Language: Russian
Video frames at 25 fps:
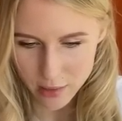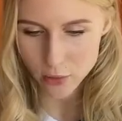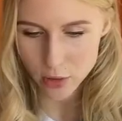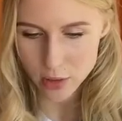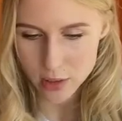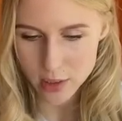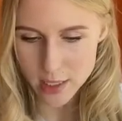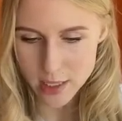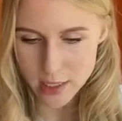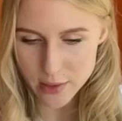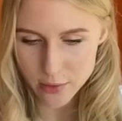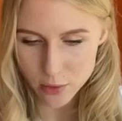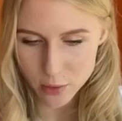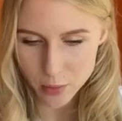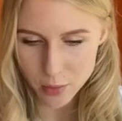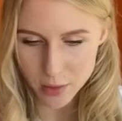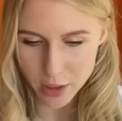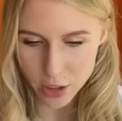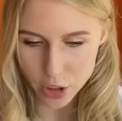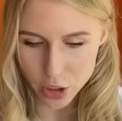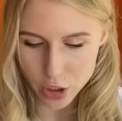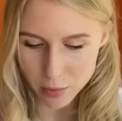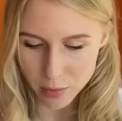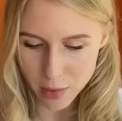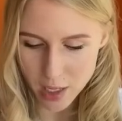Вот здесь вот мы
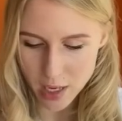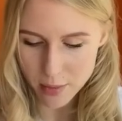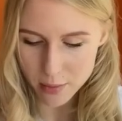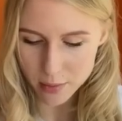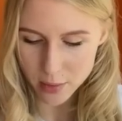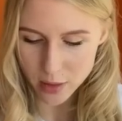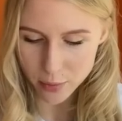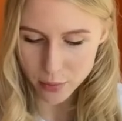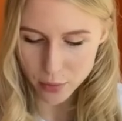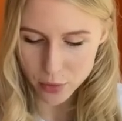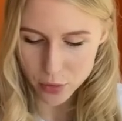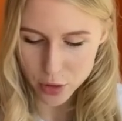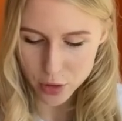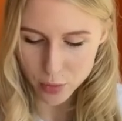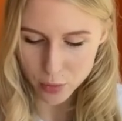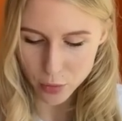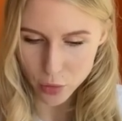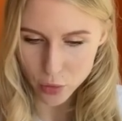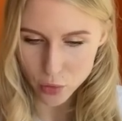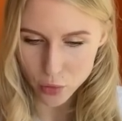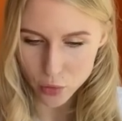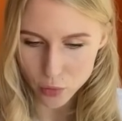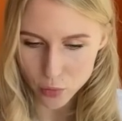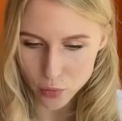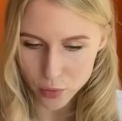нажимаем, допустим,
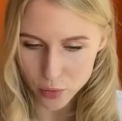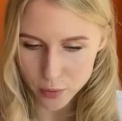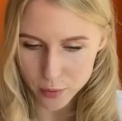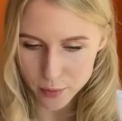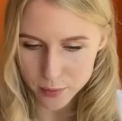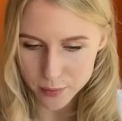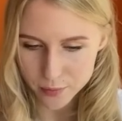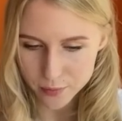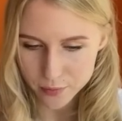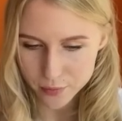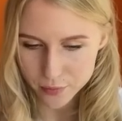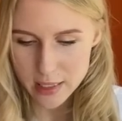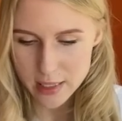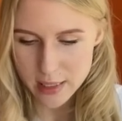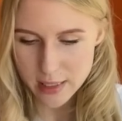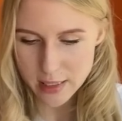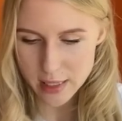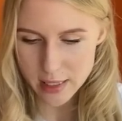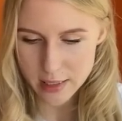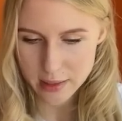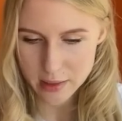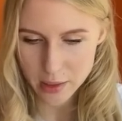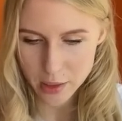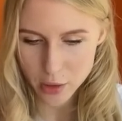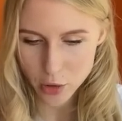YouTube.
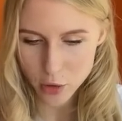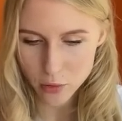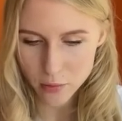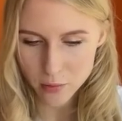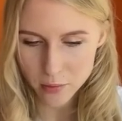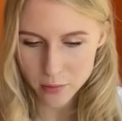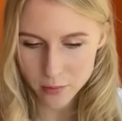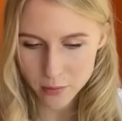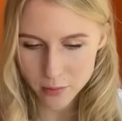Создаем.